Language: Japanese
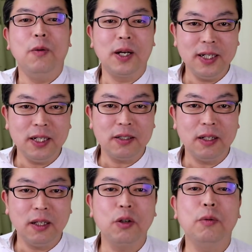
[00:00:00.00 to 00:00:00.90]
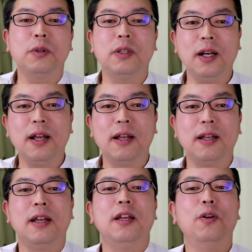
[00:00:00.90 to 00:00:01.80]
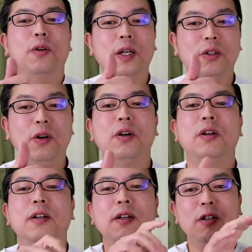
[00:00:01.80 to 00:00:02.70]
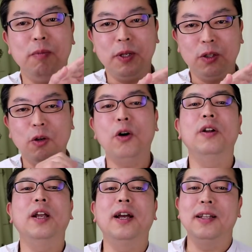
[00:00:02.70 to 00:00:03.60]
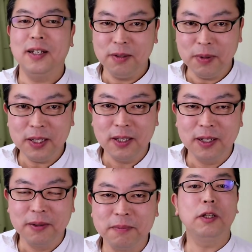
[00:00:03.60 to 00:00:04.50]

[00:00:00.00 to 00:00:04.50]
分かりやすかったと思ったら評価とコメントをお願いいたします。